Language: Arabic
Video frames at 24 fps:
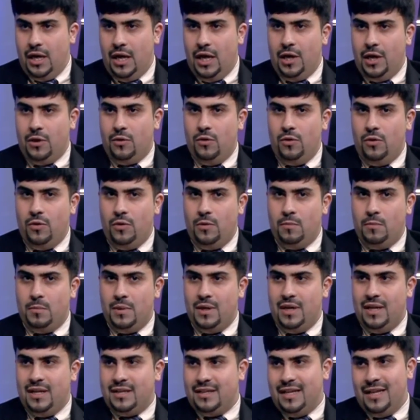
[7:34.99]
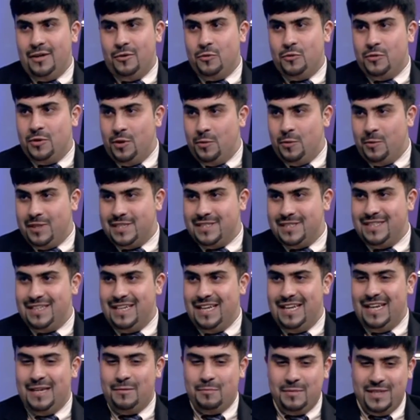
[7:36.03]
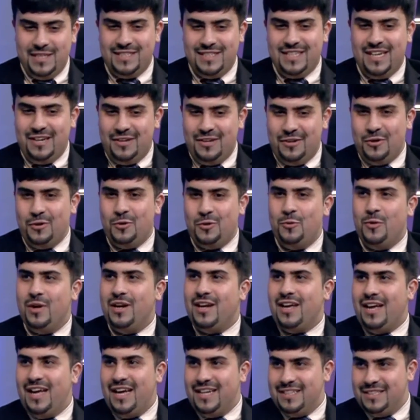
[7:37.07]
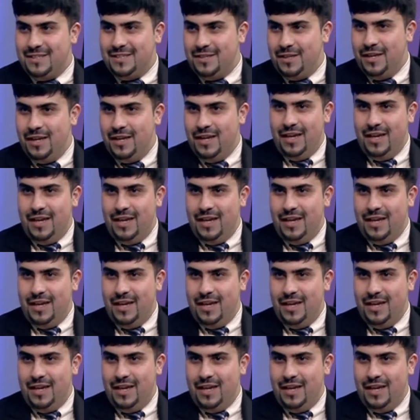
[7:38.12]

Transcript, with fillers: اقول لهم لا تطلعون الوزن لان الميزان هو القاتل.